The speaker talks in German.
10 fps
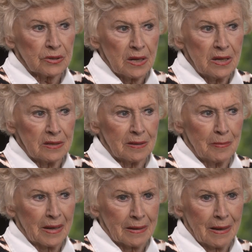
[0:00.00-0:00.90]
dringend der
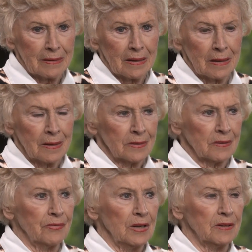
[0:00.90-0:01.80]
Mariandel,
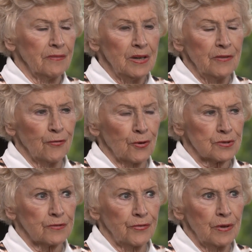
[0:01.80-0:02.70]
da will die Willy
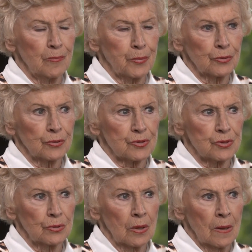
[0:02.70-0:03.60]
Forst
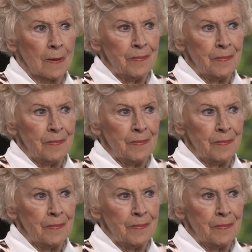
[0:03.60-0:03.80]
Filmproduktion,